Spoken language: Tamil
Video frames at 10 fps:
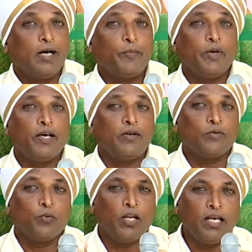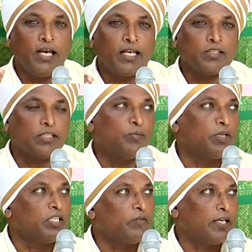அப்போ உலக
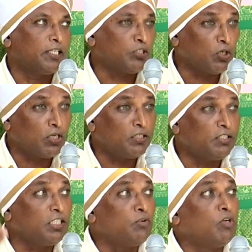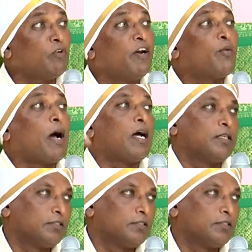அர்த்தம்ன்றது வே இதை சொல்கிறதுக்கு திருவள்ளூர் வேணுமா